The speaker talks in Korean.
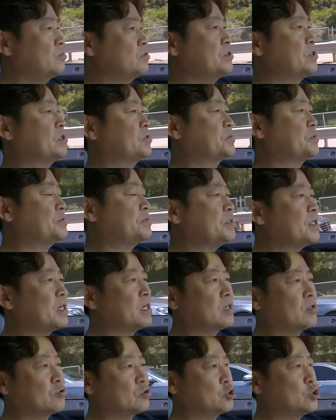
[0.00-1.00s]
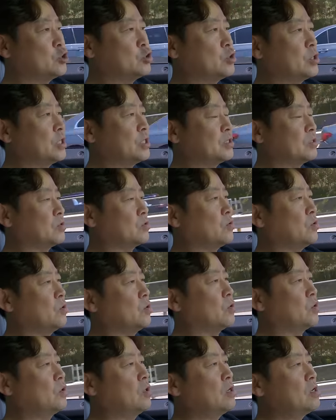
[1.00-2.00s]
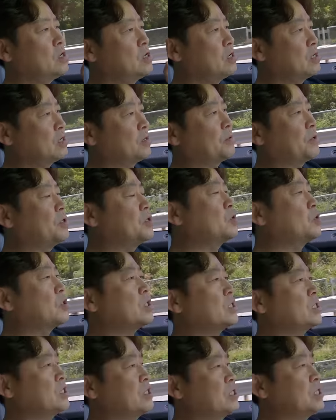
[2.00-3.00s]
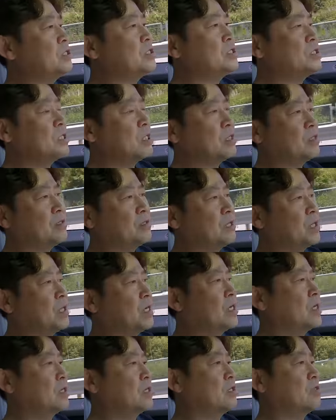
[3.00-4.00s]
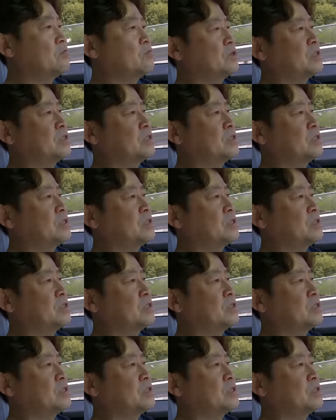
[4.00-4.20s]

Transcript: 문제 없습니다라고 출고를 했었고 변속이 지연이 되고 하거나 그런